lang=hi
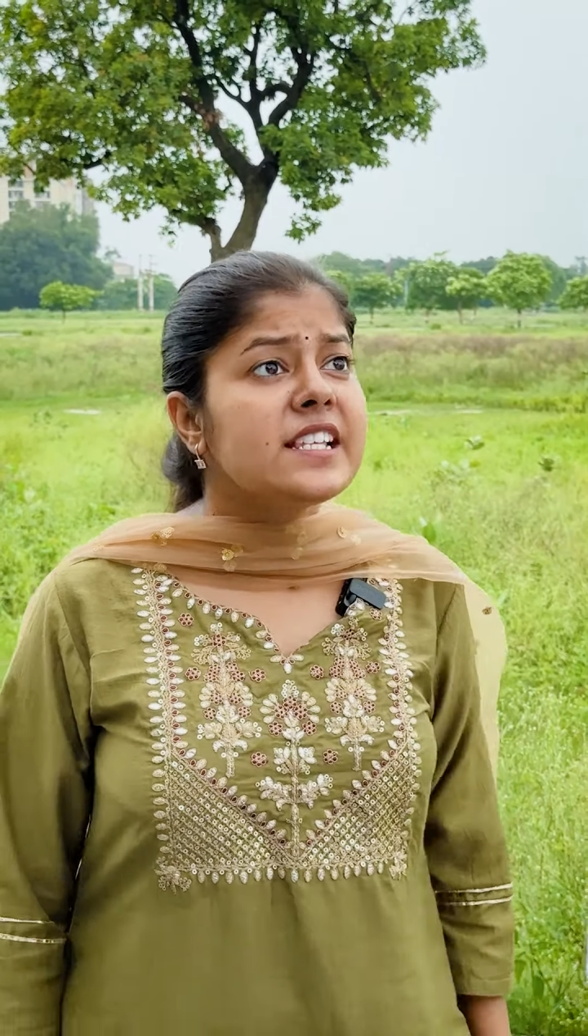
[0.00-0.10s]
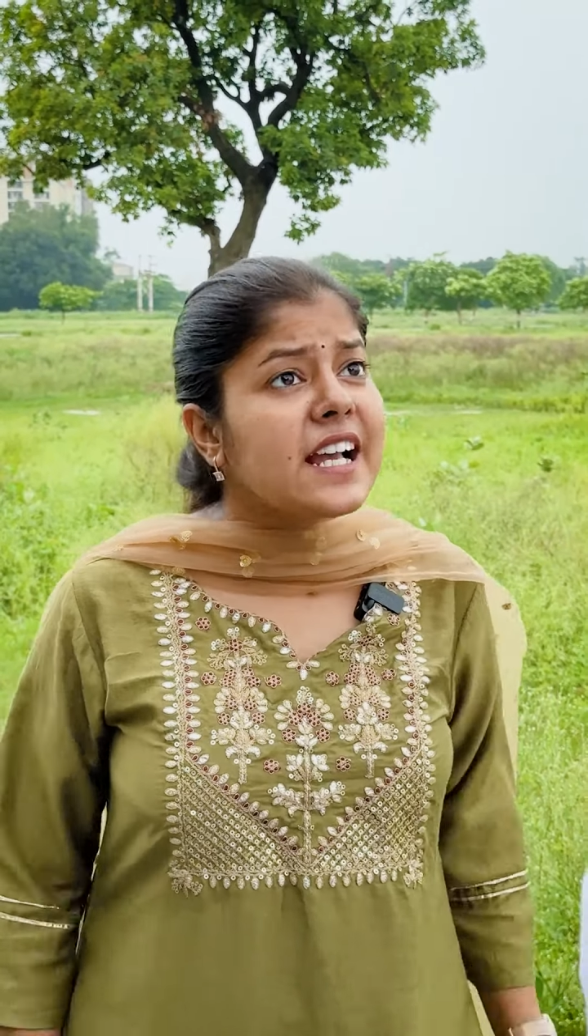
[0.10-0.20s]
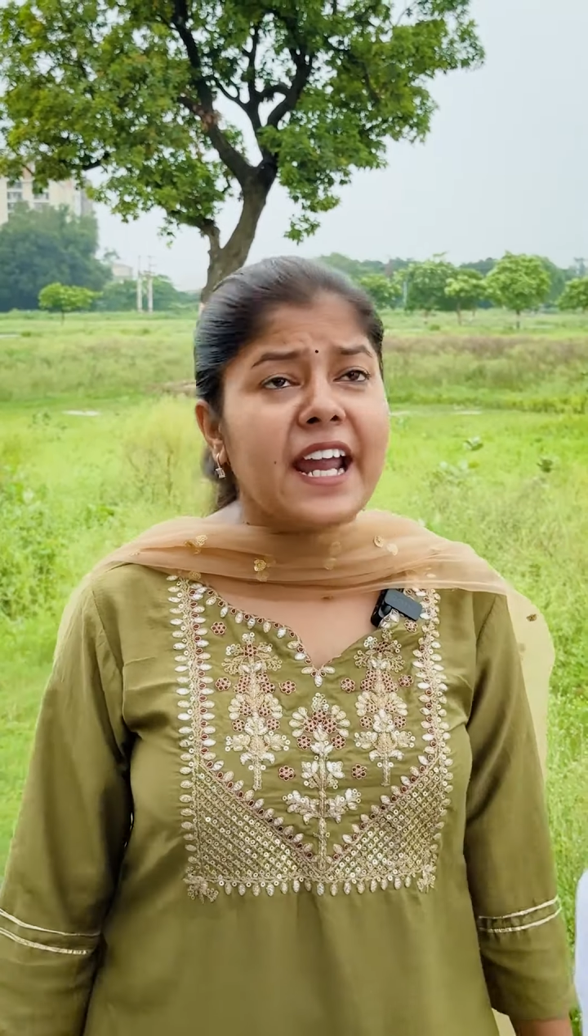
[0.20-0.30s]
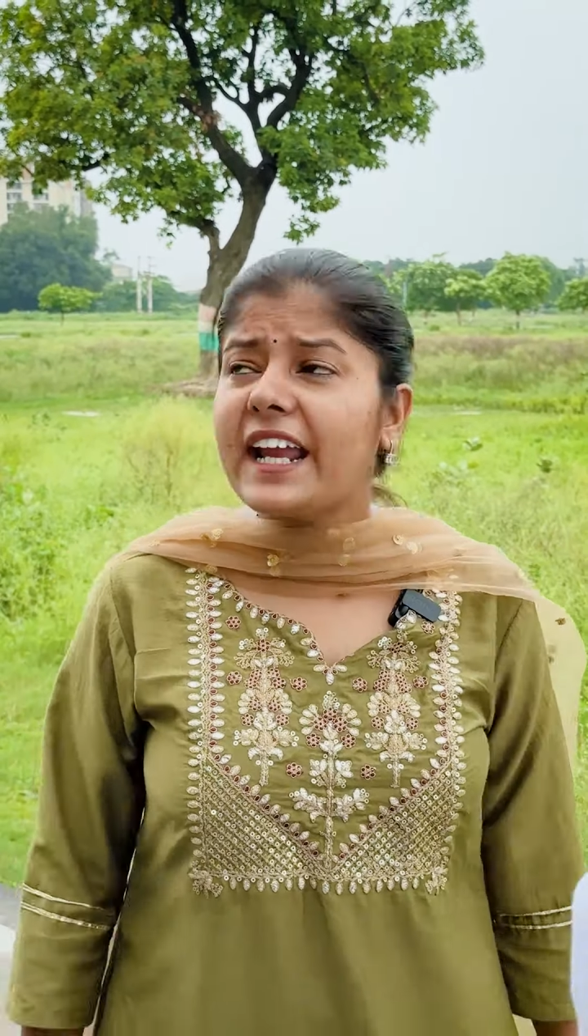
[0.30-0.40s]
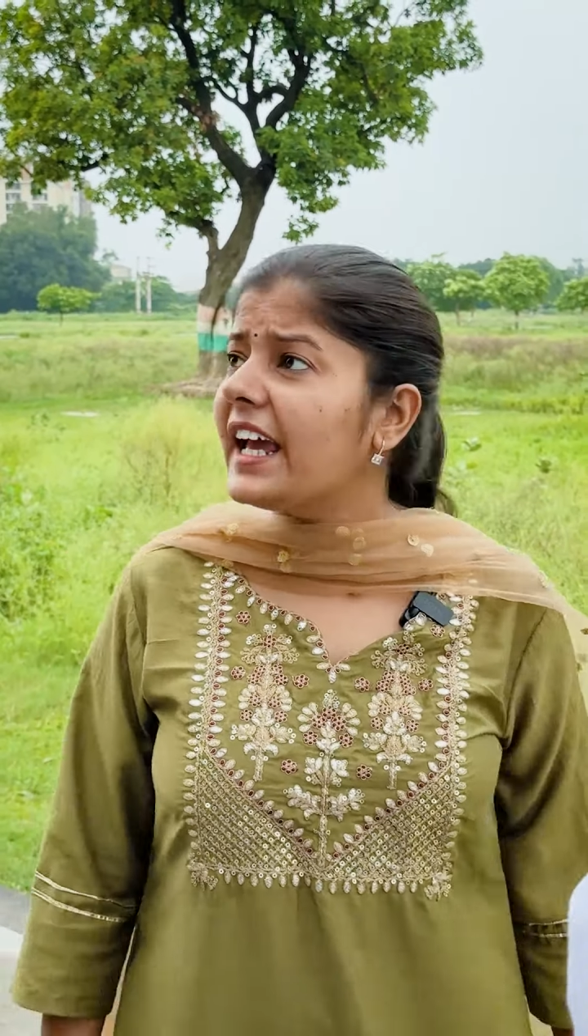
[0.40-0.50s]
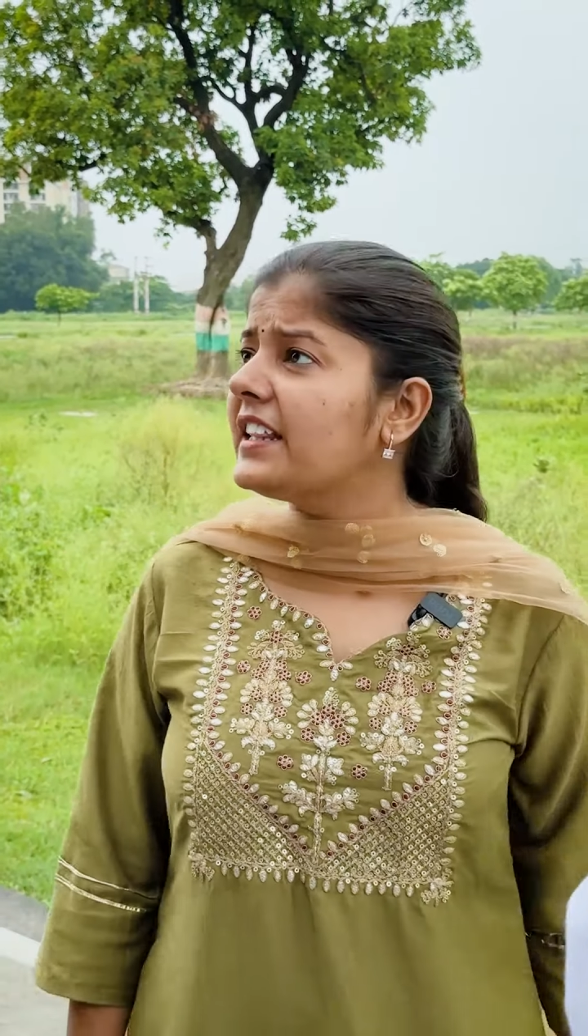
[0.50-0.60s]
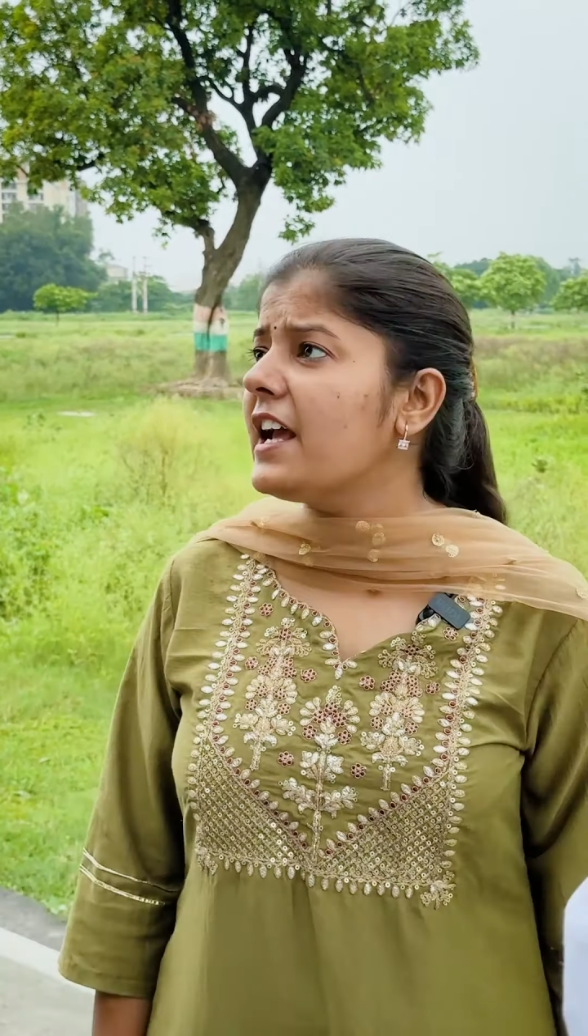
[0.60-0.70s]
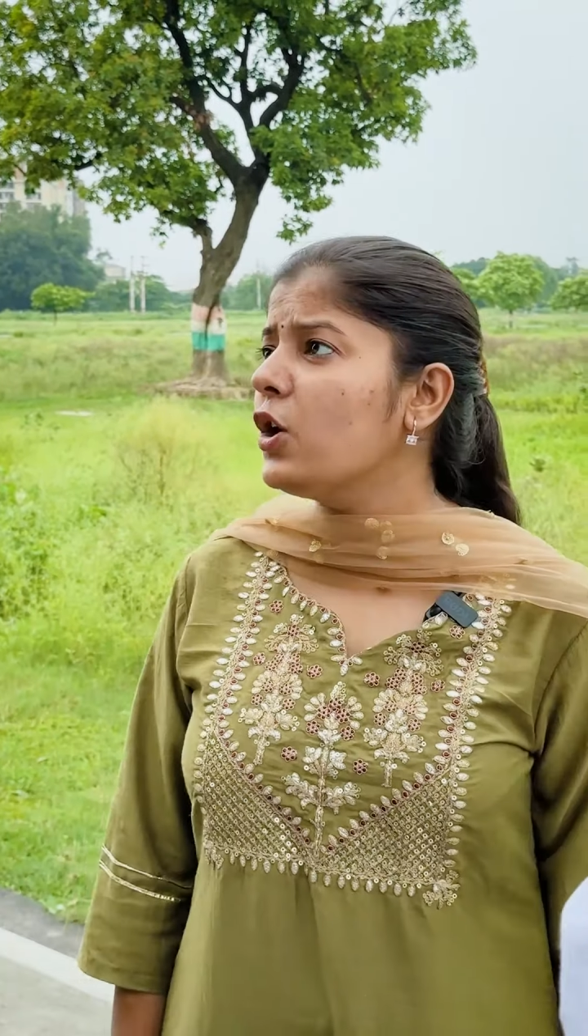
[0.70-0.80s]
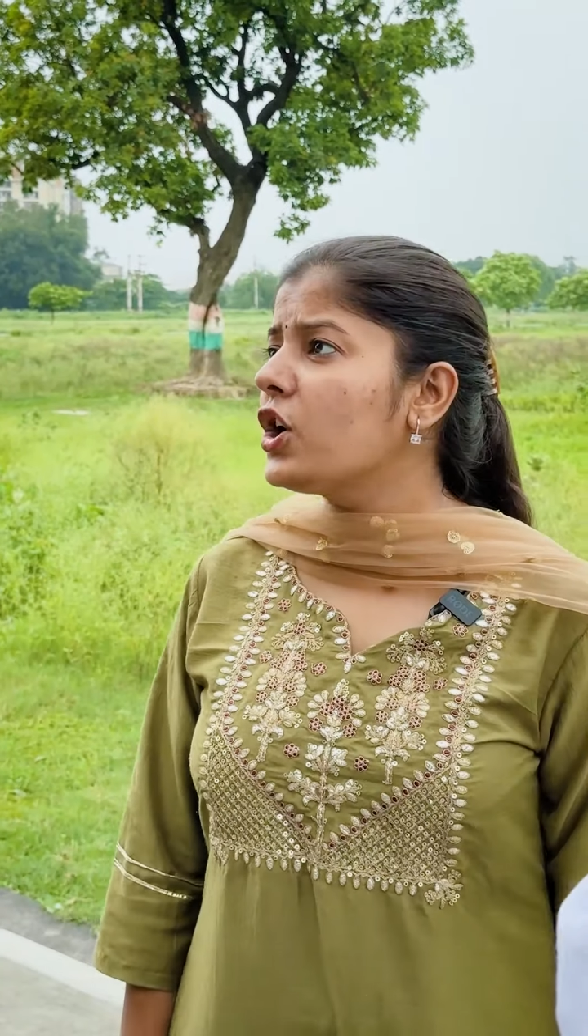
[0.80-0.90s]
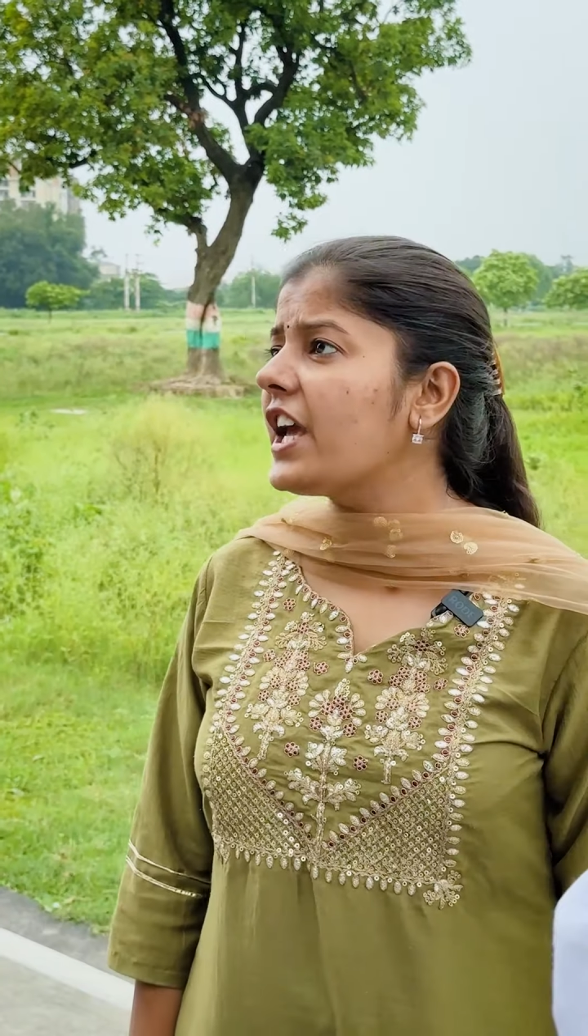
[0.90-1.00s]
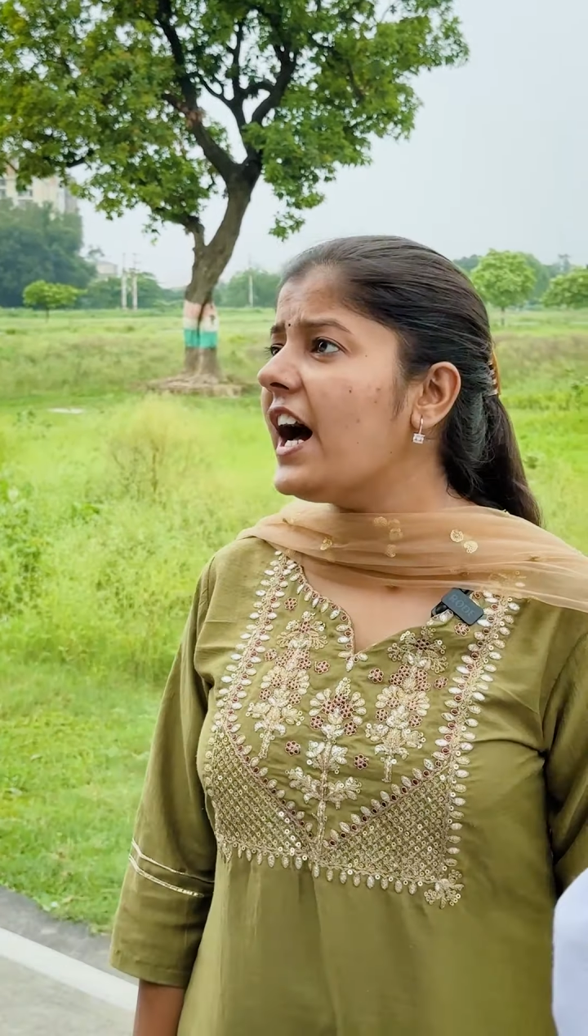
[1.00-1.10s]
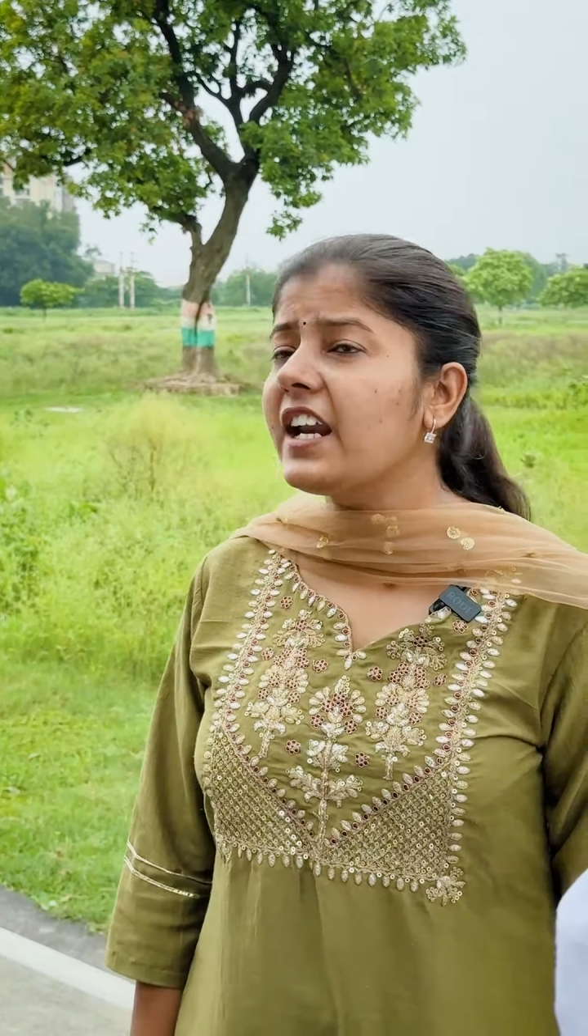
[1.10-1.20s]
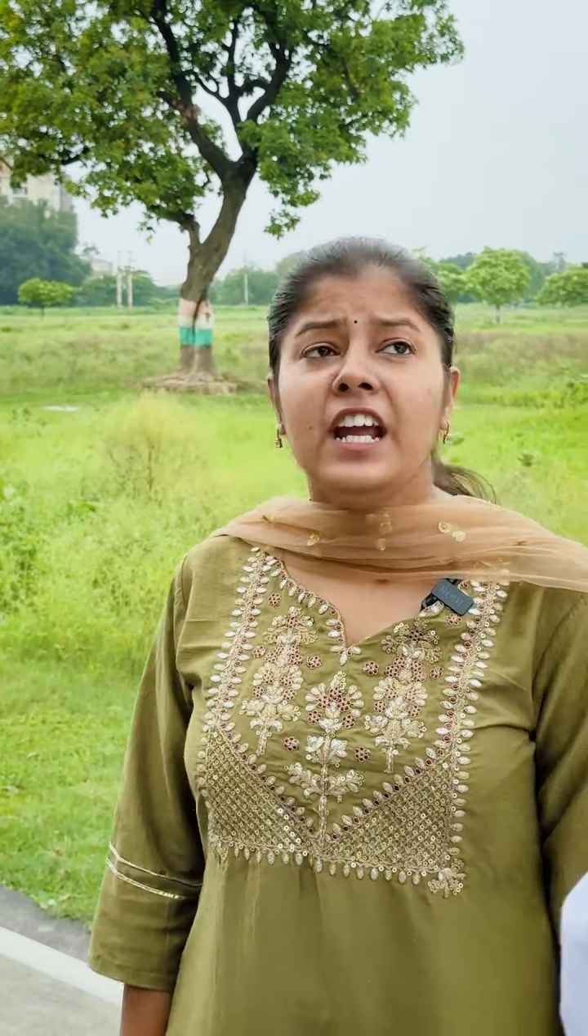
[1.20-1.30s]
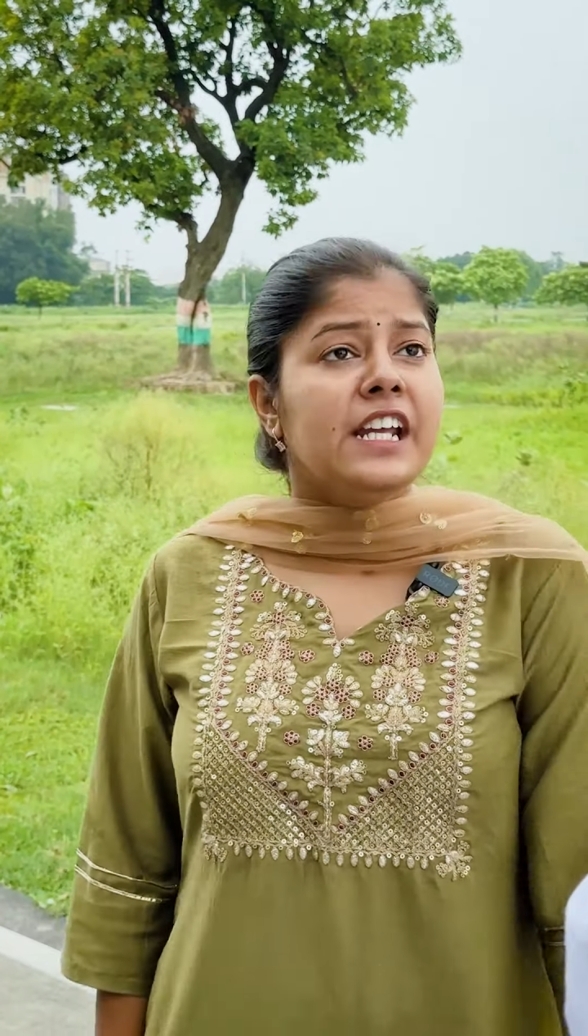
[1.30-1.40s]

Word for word: सही कहते हैं लोग यार